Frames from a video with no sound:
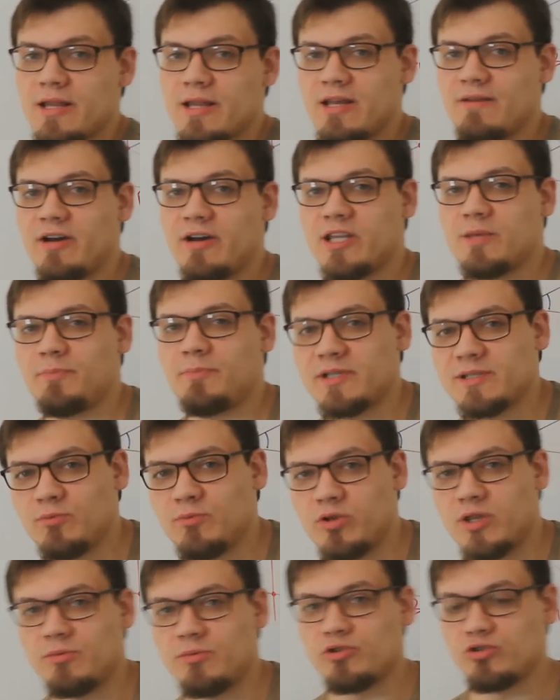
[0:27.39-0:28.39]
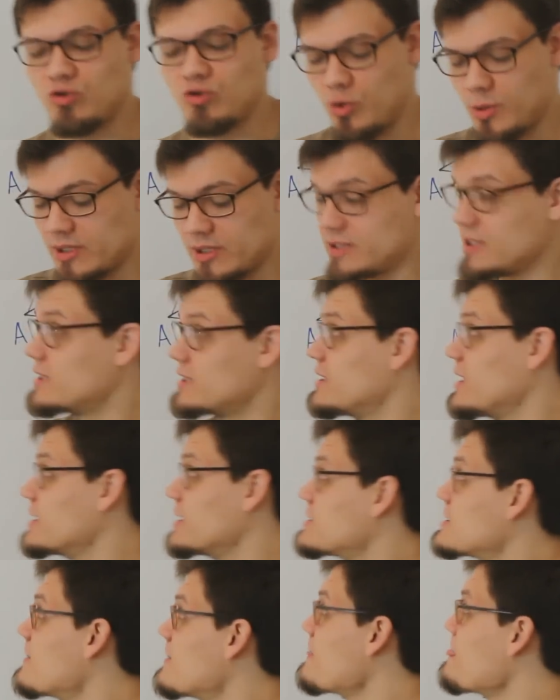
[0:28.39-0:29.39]
Давайте посмотрим, что у нас здесь
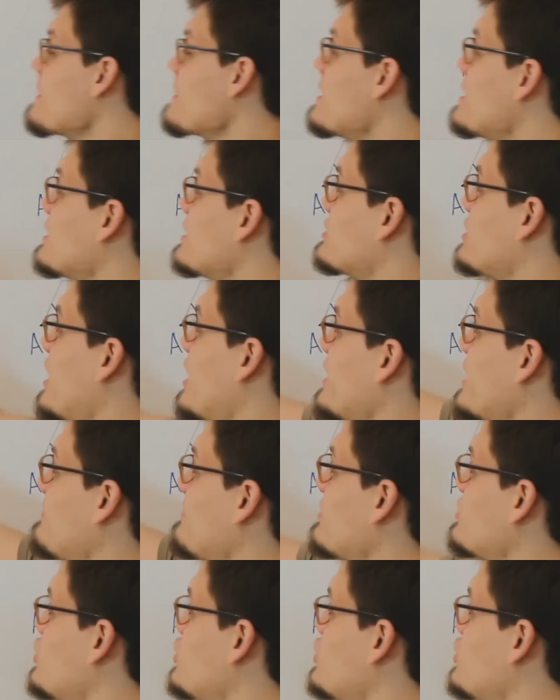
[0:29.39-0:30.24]
есть. Теорема